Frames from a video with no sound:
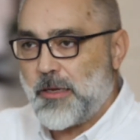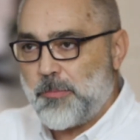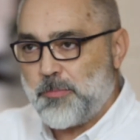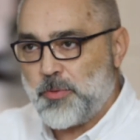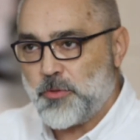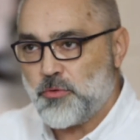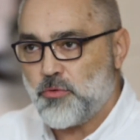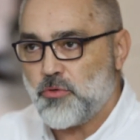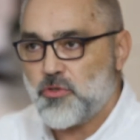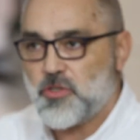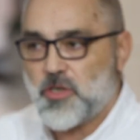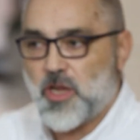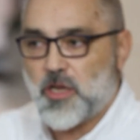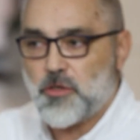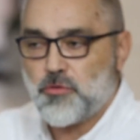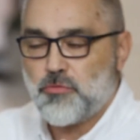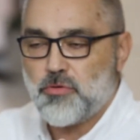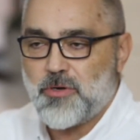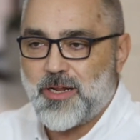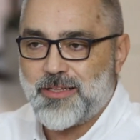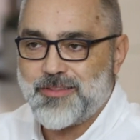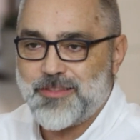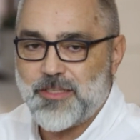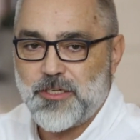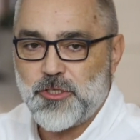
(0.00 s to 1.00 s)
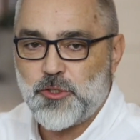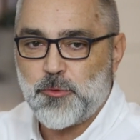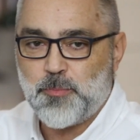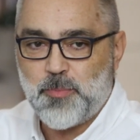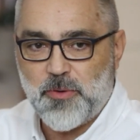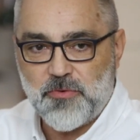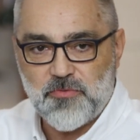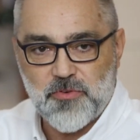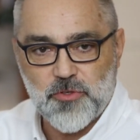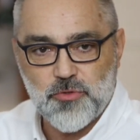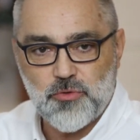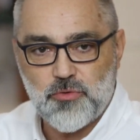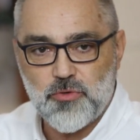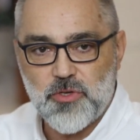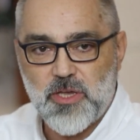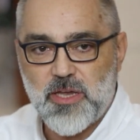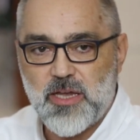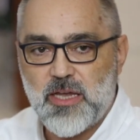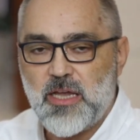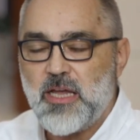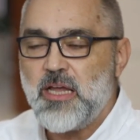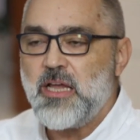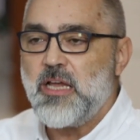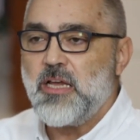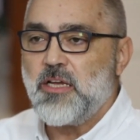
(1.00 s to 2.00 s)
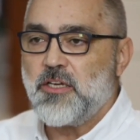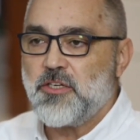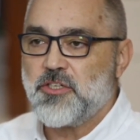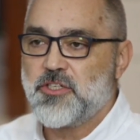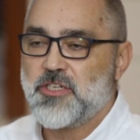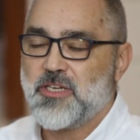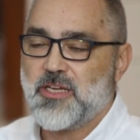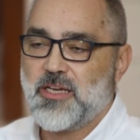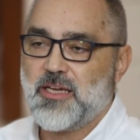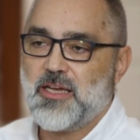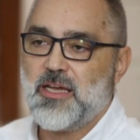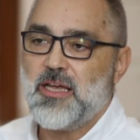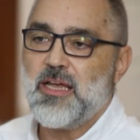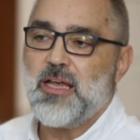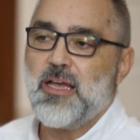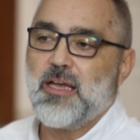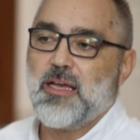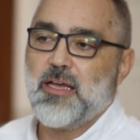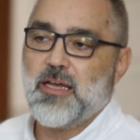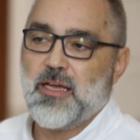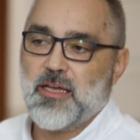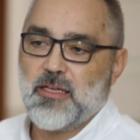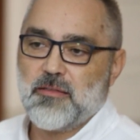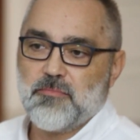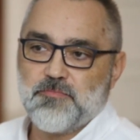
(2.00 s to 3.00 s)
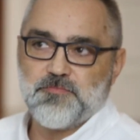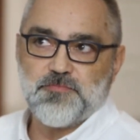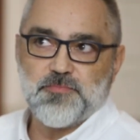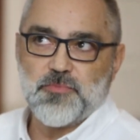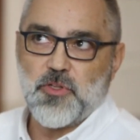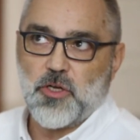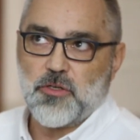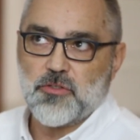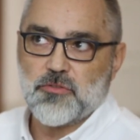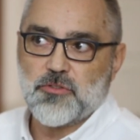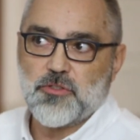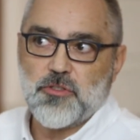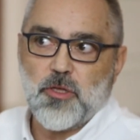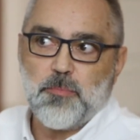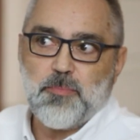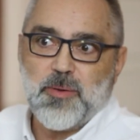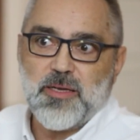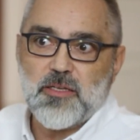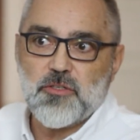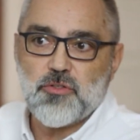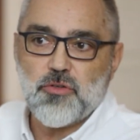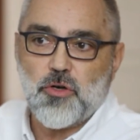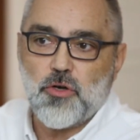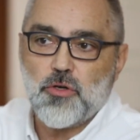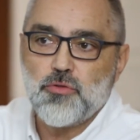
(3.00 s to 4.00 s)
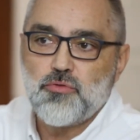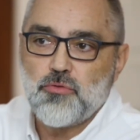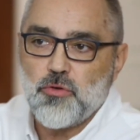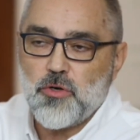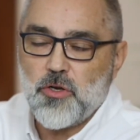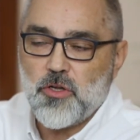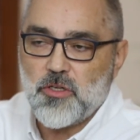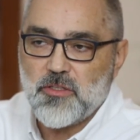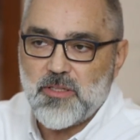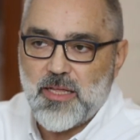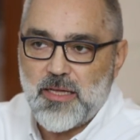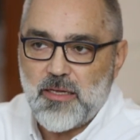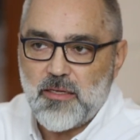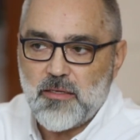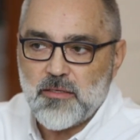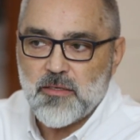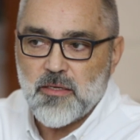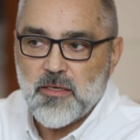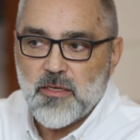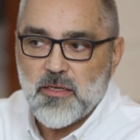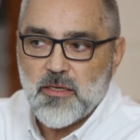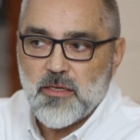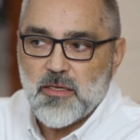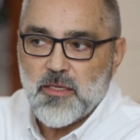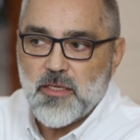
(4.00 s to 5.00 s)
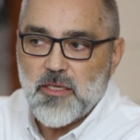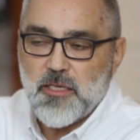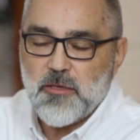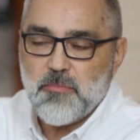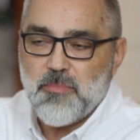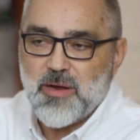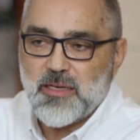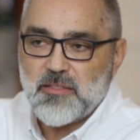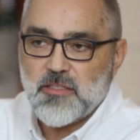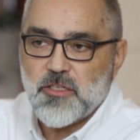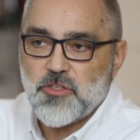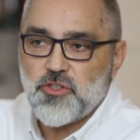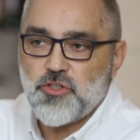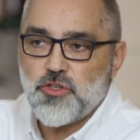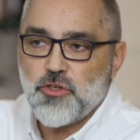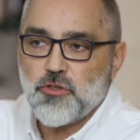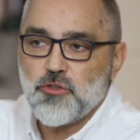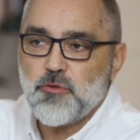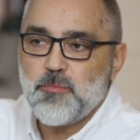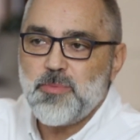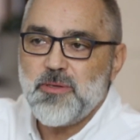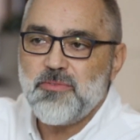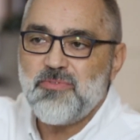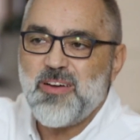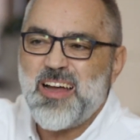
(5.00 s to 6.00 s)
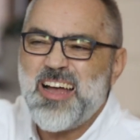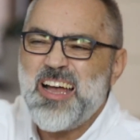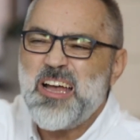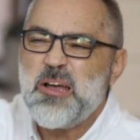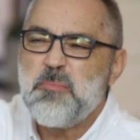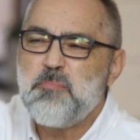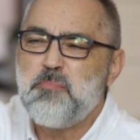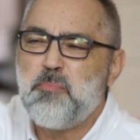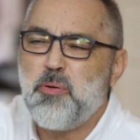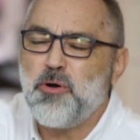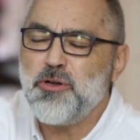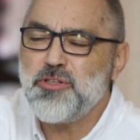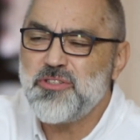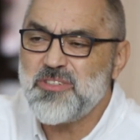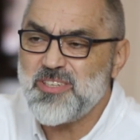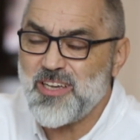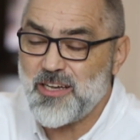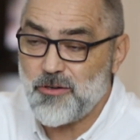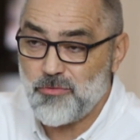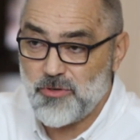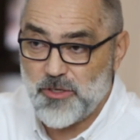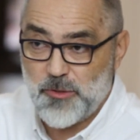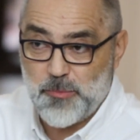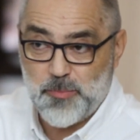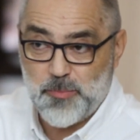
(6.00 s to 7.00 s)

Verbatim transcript: poduszka, która też powoduje, że e, no, stopa jest otulona i masaż się odbywa po całej